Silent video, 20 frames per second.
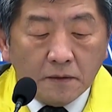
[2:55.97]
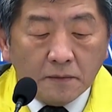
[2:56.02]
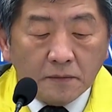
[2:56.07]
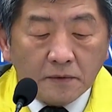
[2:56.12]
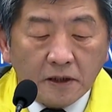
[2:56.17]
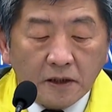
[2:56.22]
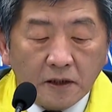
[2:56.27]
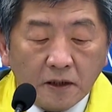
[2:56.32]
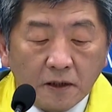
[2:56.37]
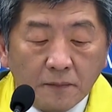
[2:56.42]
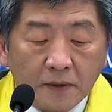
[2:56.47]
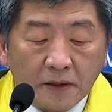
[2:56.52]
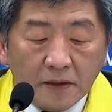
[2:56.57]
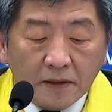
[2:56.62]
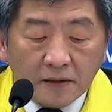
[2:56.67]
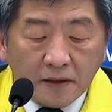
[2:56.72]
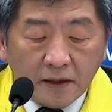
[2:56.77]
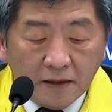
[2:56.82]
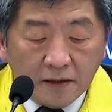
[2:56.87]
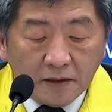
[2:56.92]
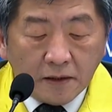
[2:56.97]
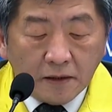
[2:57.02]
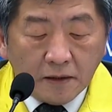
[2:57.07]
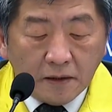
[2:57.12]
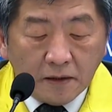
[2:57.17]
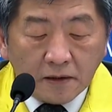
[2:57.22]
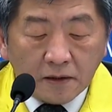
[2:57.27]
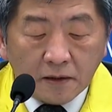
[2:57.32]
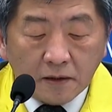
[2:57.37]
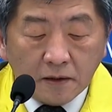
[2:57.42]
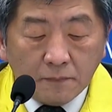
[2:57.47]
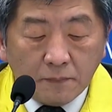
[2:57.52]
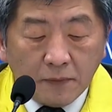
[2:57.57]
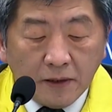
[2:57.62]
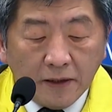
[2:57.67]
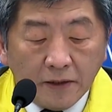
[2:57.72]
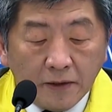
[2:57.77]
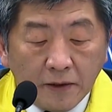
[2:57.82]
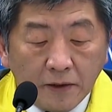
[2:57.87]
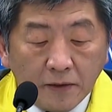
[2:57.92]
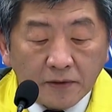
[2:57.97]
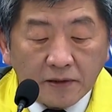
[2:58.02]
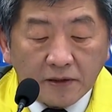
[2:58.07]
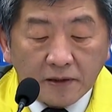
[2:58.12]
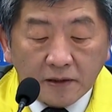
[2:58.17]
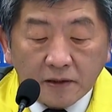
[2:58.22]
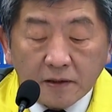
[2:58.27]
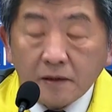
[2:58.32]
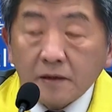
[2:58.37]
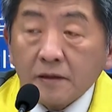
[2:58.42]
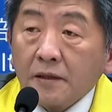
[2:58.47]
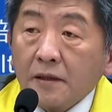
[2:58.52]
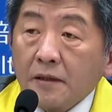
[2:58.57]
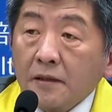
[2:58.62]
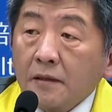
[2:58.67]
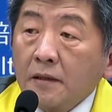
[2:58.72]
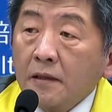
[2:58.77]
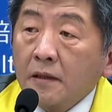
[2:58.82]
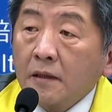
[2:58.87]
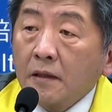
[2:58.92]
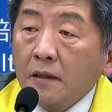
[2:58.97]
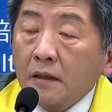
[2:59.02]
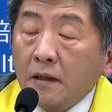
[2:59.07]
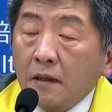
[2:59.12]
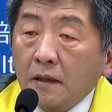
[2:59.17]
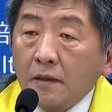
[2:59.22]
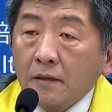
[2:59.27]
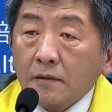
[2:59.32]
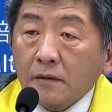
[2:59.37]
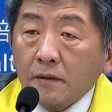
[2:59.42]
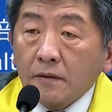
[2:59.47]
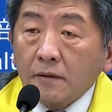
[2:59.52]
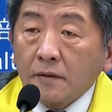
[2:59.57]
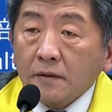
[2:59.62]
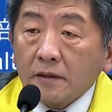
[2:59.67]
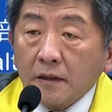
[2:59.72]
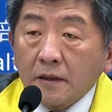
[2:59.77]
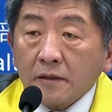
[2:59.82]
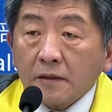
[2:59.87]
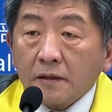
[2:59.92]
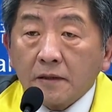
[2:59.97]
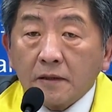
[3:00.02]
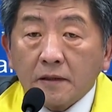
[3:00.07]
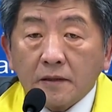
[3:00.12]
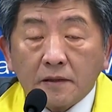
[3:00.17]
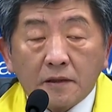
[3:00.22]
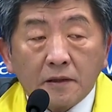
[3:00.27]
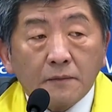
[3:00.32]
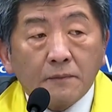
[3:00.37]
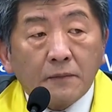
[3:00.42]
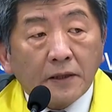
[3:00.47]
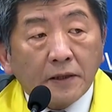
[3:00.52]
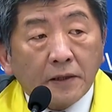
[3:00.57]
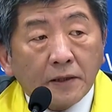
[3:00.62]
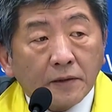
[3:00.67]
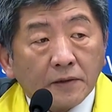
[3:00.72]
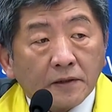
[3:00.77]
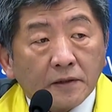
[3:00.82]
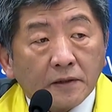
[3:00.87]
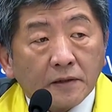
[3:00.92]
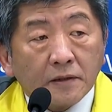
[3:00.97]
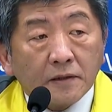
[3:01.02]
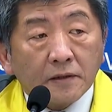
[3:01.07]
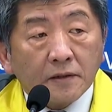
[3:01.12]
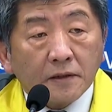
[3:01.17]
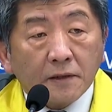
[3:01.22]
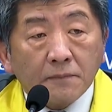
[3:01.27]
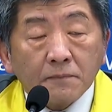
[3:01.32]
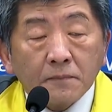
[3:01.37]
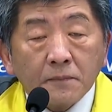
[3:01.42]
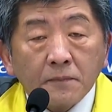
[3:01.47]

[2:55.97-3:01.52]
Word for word: 我们在里面裁减了四百六十四人，哈，总共裁减了四百六十四人，